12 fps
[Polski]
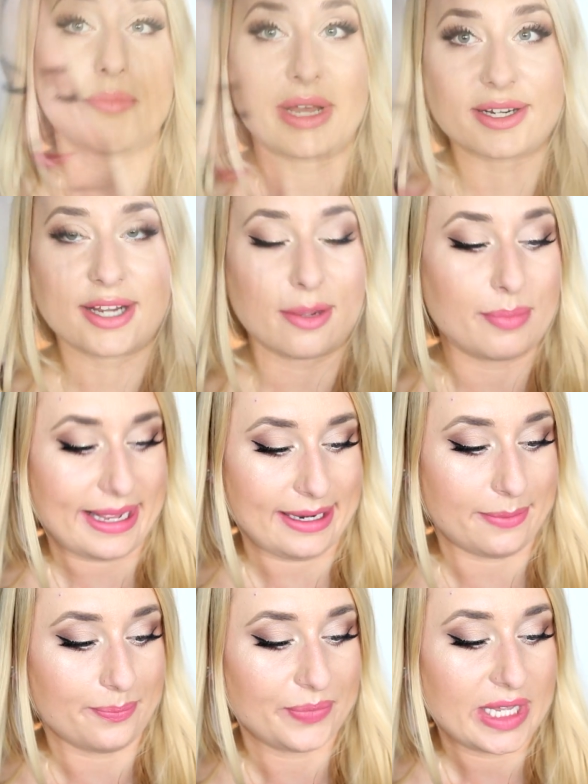Marka
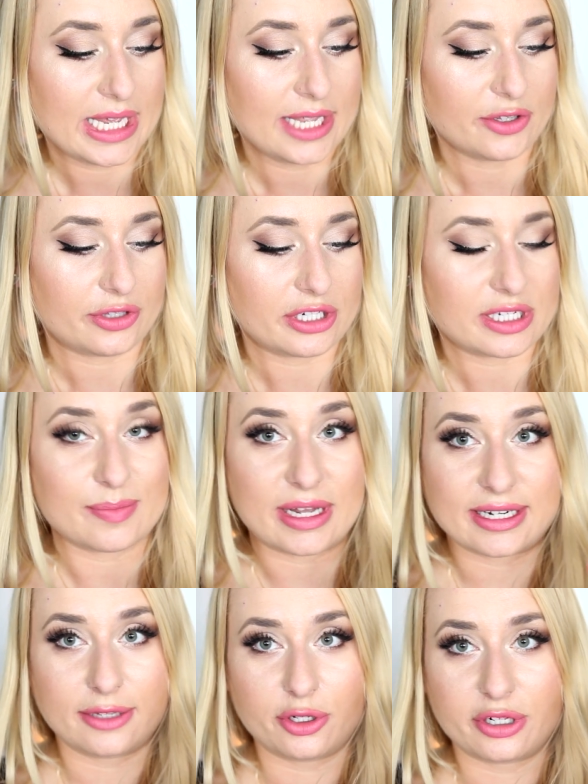Bell, to też jest
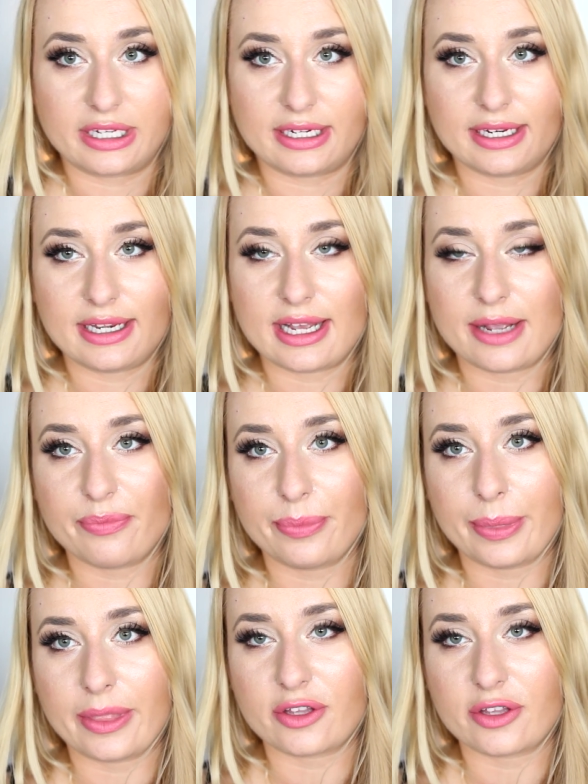marka drogeryjna,